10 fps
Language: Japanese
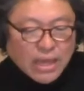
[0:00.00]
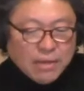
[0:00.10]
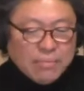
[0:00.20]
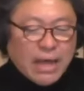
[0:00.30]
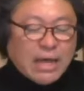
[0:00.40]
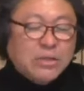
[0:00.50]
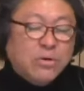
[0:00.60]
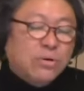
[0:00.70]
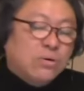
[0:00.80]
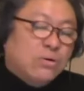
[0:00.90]
まああ
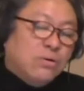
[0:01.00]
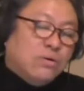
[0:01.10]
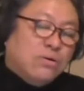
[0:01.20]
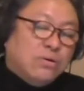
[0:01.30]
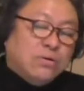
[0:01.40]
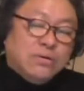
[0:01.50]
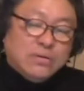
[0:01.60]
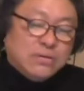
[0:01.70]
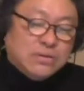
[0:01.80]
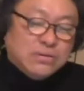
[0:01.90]
のー、
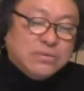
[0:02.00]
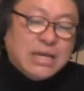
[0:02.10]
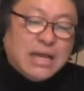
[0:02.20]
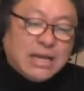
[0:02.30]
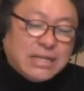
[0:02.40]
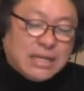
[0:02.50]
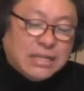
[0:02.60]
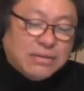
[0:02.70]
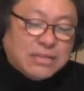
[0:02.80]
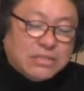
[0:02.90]
売り上げ的
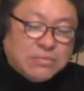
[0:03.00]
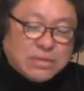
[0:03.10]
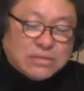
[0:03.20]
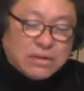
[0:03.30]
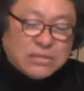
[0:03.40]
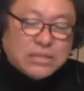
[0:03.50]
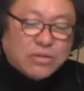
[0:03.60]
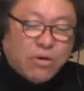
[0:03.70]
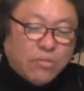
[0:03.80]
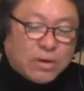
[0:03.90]
には日曜日は
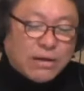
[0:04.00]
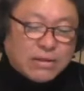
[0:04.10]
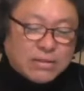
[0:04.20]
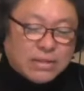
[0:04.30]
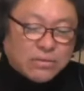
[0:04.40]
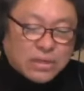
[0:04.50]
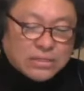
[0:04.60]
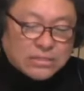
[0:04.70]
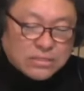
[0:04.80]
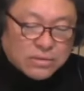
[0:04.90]
ストレンジャーとほぼ変わってるの同
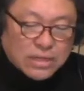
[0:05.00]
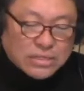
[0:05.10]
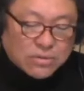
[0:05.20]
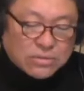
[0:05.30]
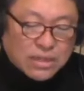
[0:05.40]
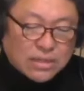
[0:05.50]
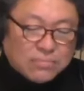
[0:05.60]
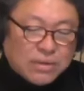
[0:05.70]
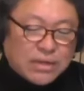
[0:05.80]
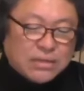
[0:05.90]
じく同じ6
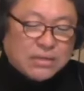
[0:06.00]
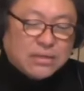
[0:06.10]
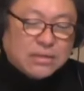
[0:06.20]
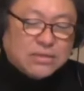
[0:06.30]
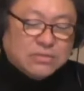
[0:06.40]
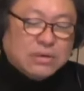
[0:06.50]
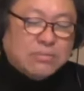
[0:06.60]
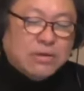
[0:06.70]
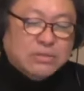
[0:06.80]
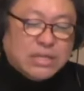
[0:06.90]
点、まあ、9
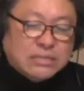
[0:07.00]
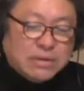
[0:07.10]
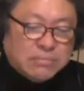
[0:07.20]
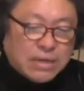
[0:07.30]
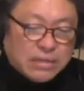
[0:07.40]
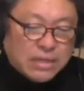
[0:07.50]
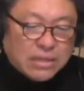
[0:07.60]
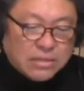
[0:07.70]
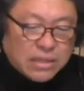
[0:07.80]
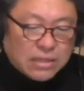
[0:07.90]
万枚、6.8万枚、
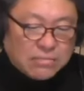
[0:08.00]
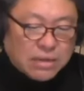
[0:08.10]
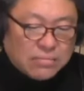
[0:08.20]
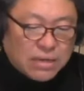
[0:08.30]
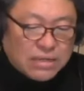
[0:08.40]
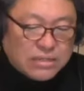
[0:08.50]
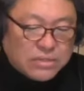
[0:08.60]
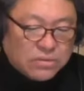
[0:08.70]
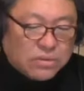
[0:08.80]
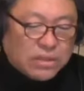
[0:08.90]
ね、7万枚
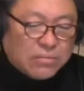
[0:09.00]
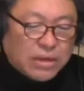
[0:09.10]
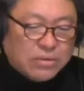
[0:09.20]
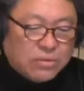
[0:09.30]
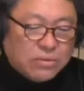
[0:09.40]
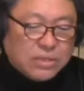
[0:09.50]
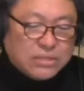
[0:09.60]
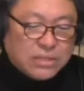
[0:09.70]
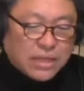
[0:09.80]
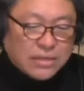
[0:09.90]
ちょっと手前ということで
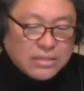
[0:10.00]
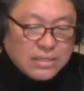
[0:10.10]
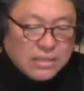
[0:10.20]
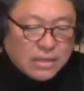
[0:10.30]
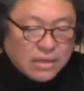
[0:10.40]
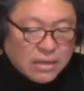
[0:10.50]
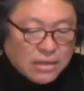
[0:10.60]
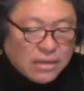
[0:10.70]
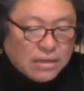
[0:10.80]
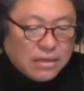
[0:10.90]
して、
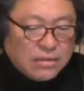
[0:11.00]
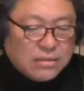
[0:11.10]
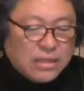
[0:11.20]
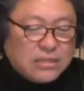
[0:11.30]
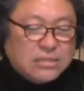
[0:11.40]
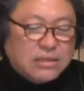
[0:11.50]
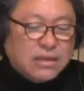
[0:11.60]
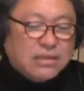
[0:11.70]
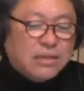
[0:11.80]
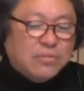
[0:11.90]
えー、ただ失
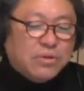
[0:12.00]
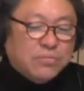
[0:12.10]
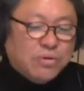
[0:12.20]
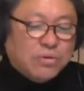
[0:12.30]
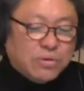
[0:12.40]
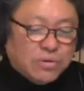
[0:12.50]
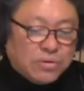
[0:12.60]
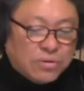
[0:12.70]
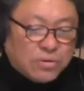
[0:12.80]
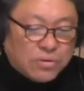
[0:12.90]
恋記念日より
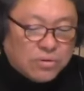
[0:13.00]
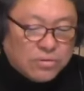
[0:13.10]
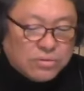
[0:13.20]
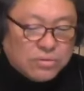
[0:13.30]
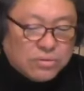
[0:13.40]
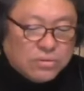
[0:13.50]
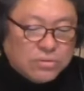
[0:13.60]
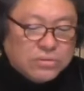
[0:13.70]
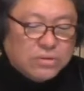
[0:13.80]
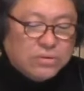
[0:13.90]
もこう
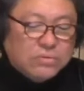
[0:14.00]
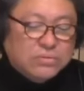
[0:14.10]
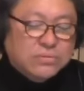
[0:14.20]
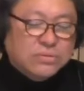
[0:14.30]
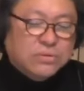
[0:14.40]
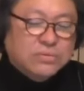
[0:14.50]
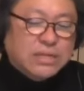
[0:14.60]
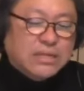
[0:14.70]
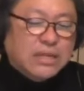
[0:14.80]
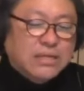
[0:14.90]

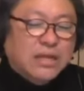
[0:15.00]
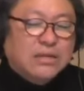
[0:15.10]
増えていな